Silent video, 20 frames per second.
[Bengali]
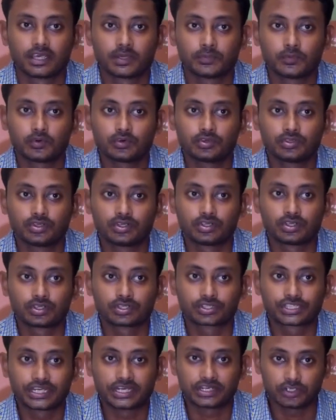এবং
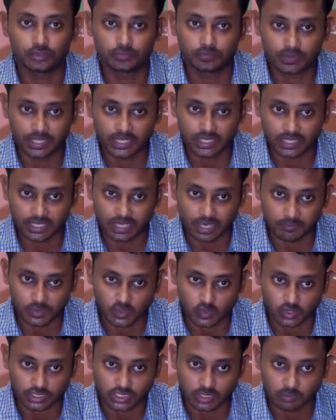সেটির উপরে
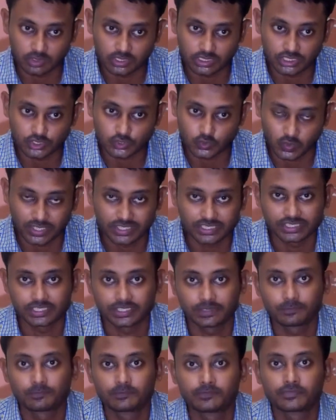আমি কথা বলতে চলেছি